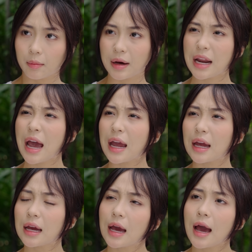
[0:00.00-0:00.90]
Mà này
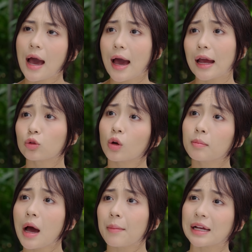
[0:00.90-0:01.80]
Anh
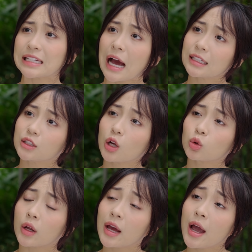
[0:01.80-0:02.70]
Tuấn bảo mày trả cái gì cho anh
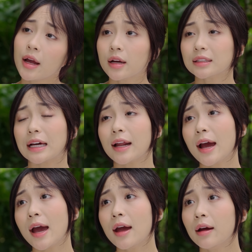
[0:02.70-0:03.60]
Tuấn á Trả
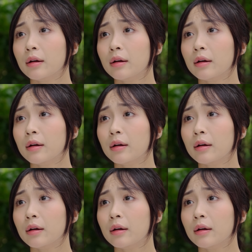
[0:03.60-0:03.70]
đi